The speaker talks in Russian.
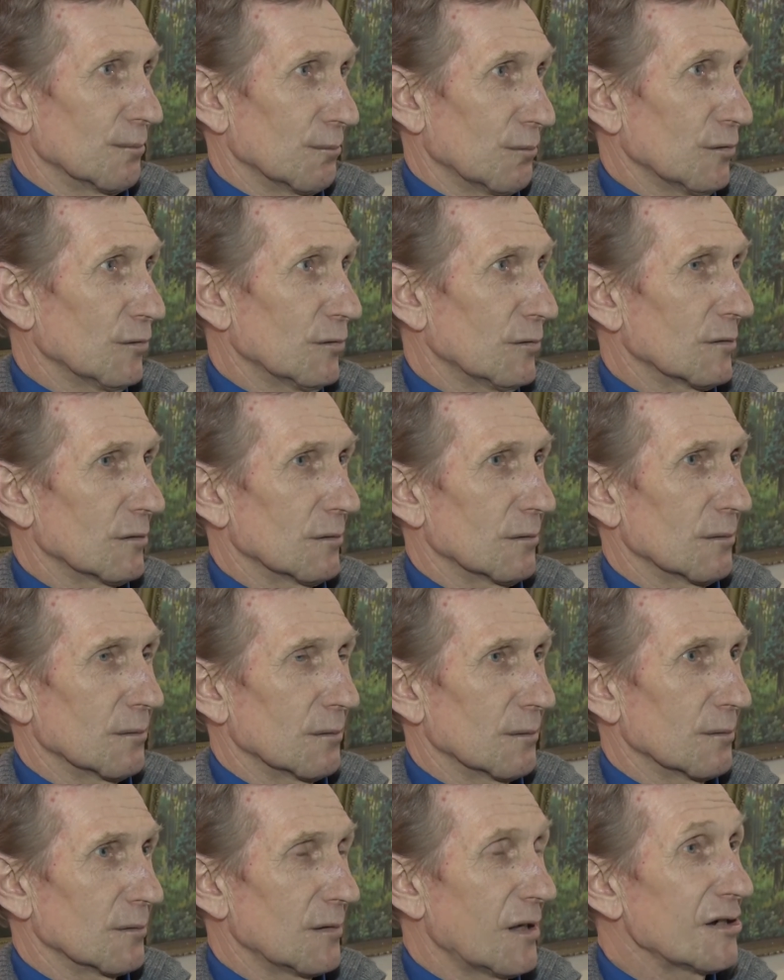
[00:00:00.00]
Просто
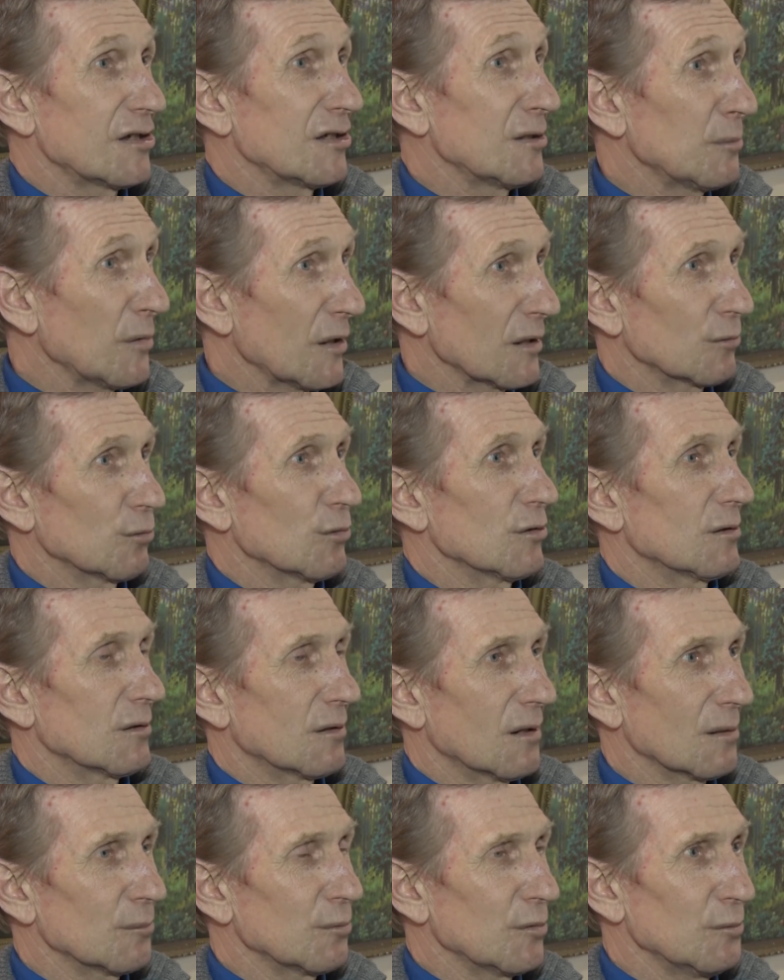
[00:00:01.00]
для себя, то есть
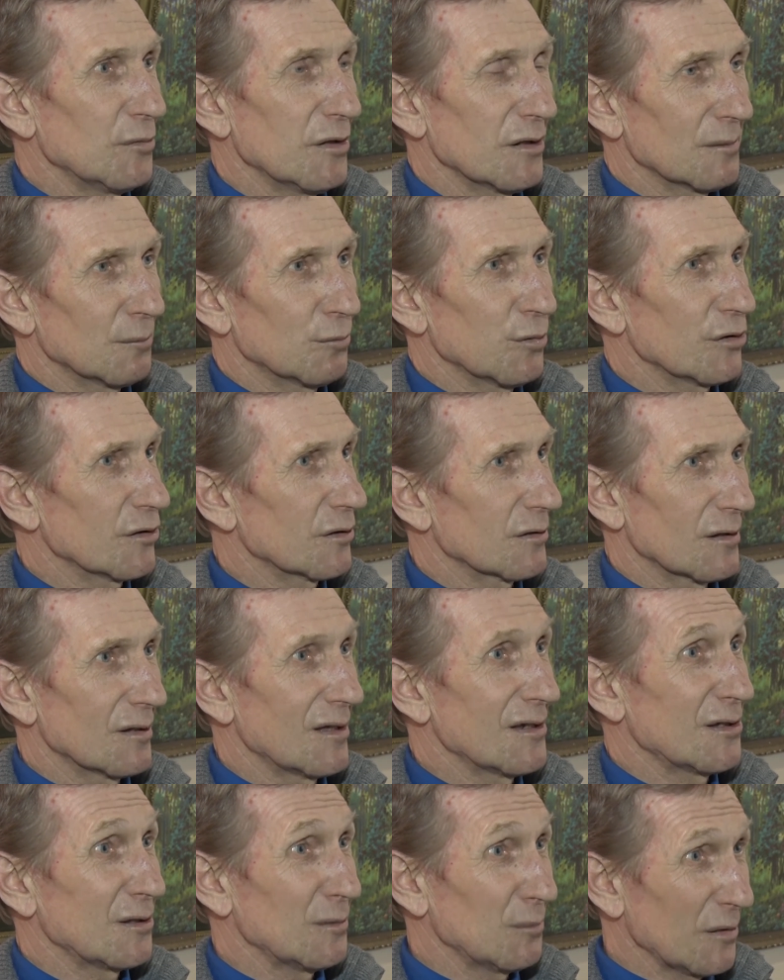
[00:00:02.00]
как бы мне больше это
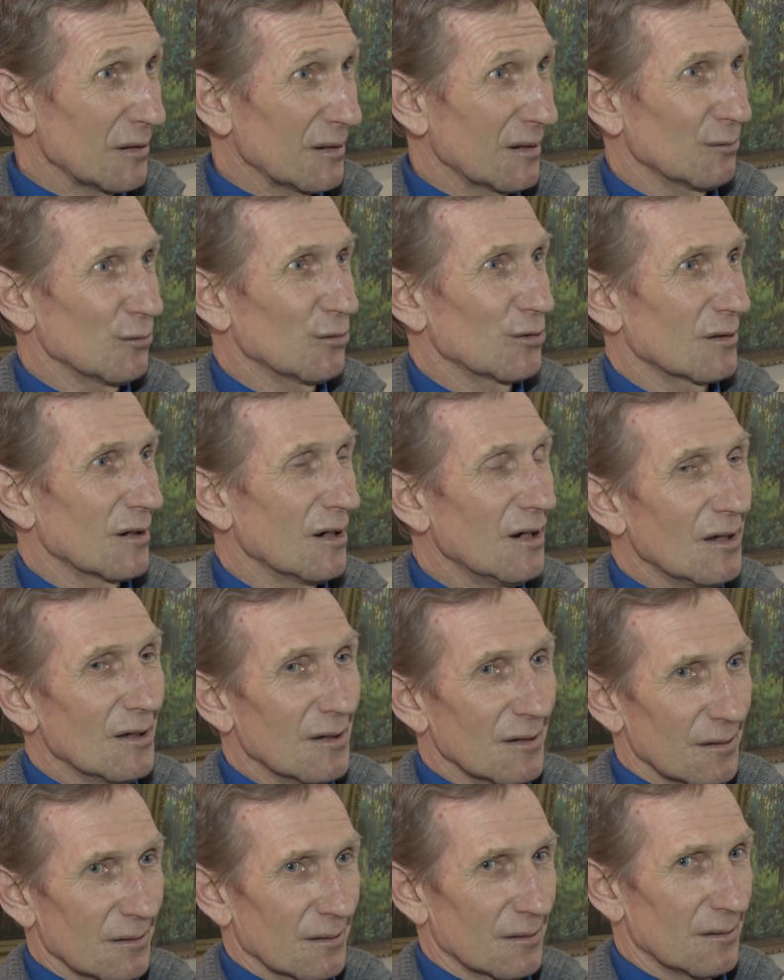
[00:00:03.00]
для себя нужно.
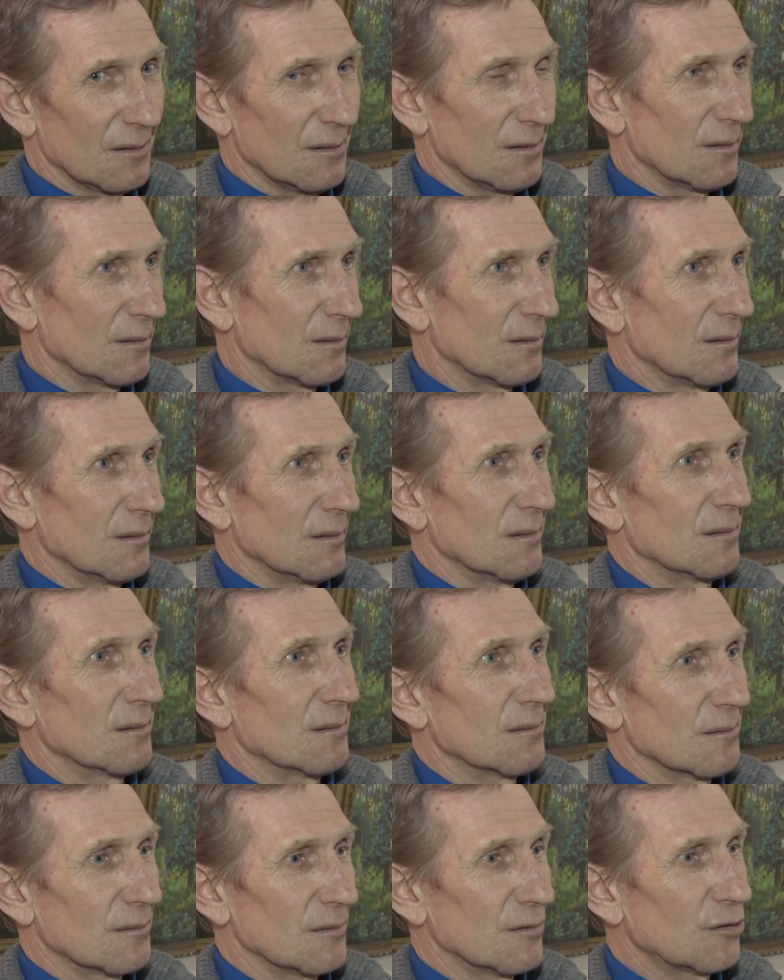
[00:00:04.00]

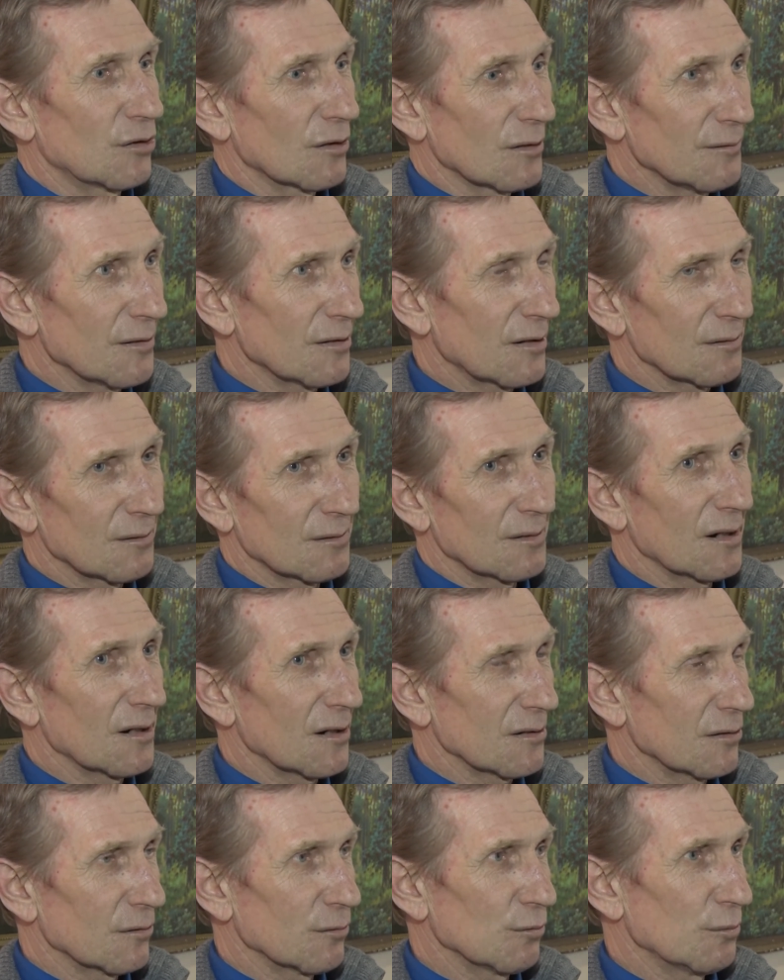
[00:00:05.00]
И человека
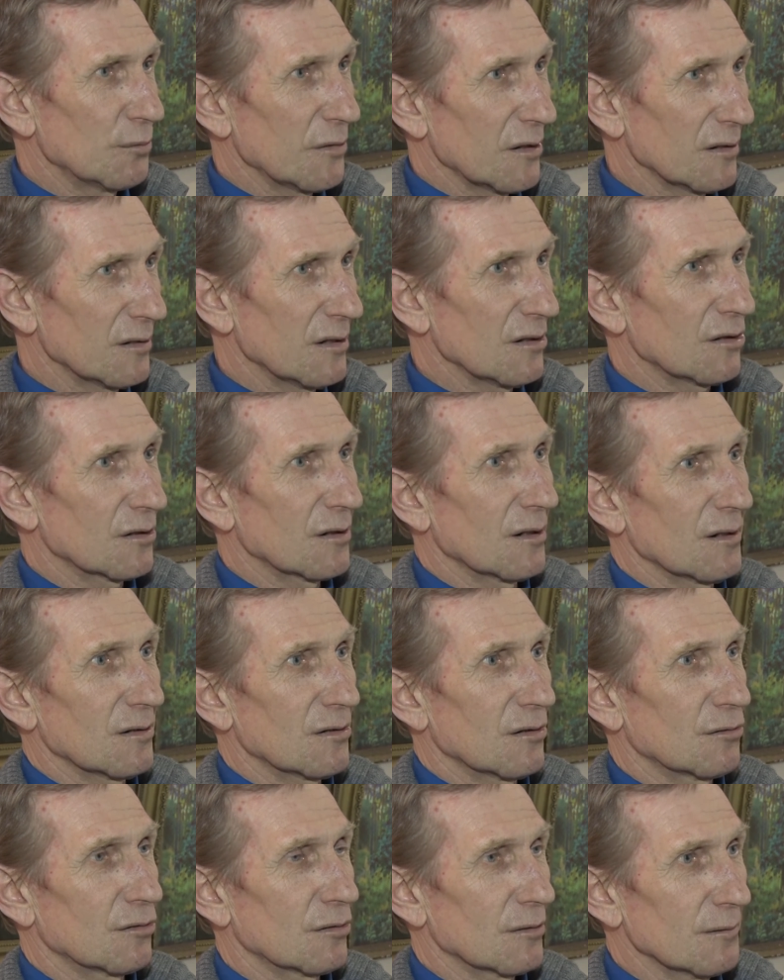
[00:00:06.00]
характер, ну передашь
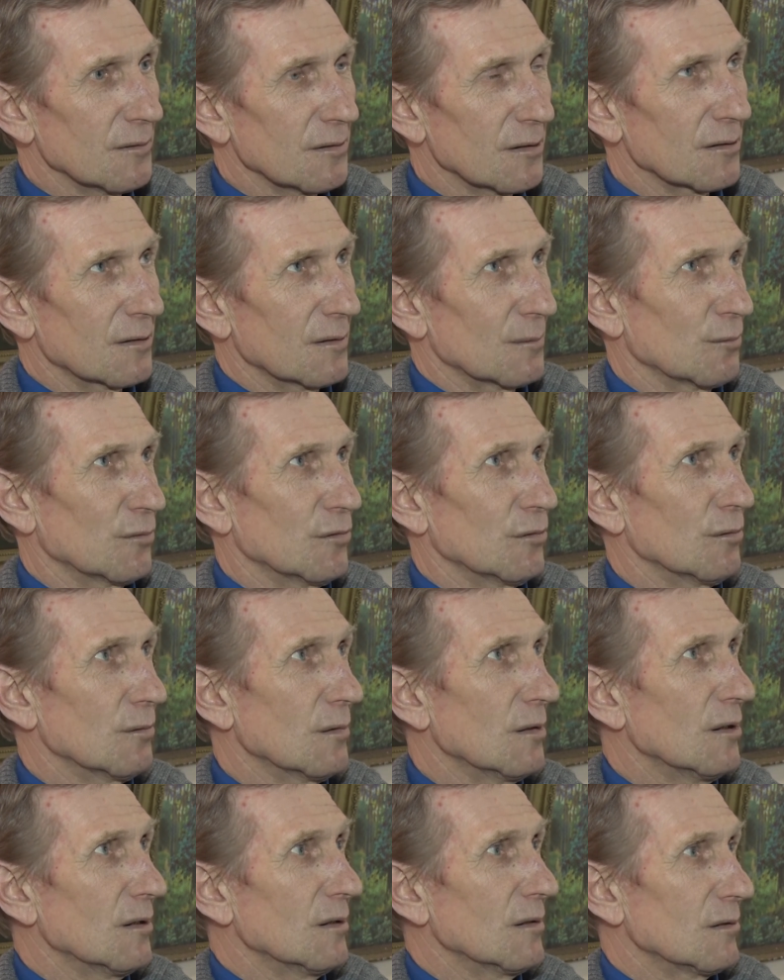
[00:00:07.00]
характер человека там все.
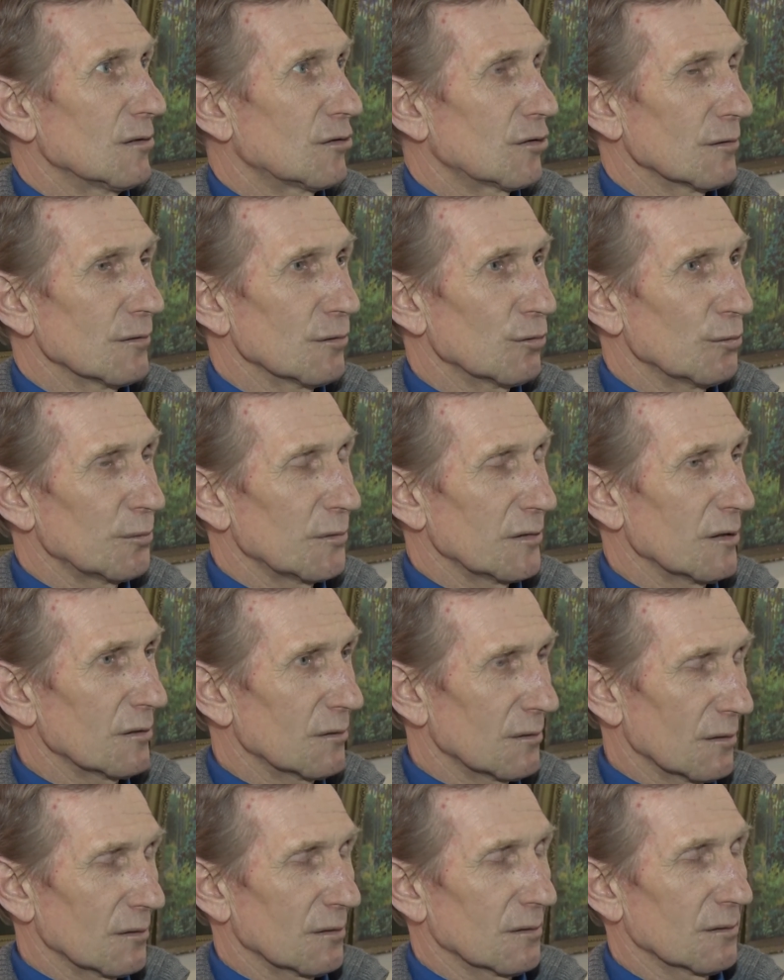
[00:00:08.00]
И человеку
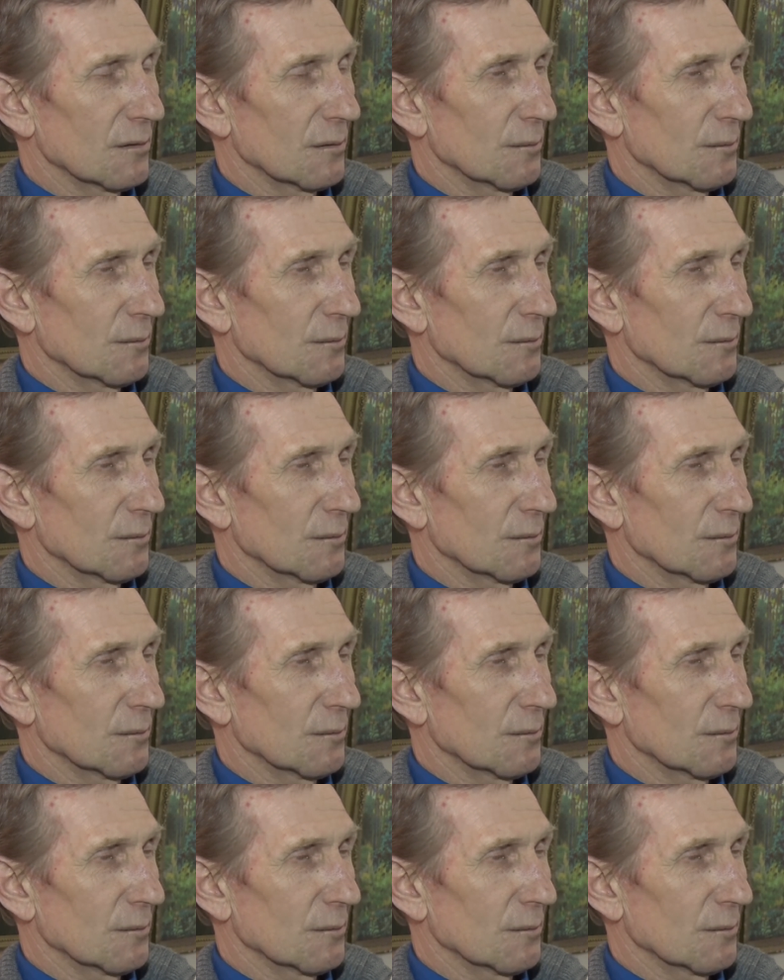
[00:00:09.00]
приятно.